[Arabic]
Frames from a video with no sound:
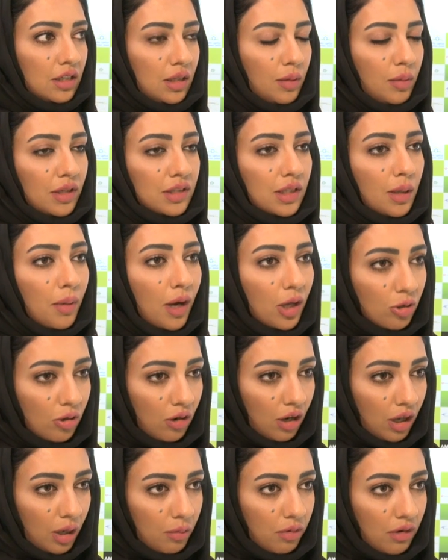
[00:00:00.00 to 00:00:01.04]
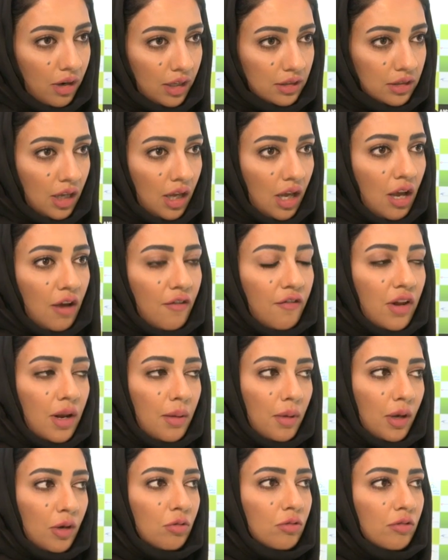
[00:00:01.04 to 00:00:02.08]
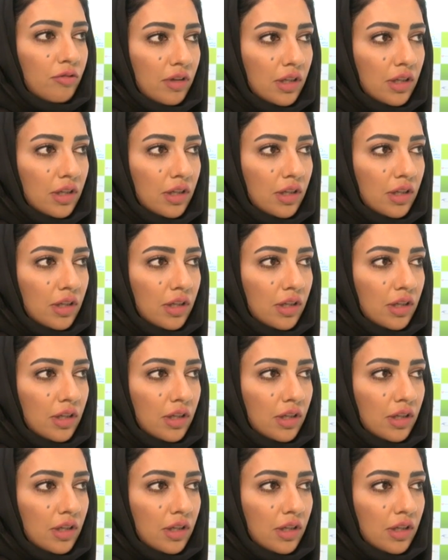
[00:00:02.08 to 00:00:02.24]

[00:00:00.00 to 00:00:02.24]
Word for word: طبعا تبادل الخبرات، فلما يكون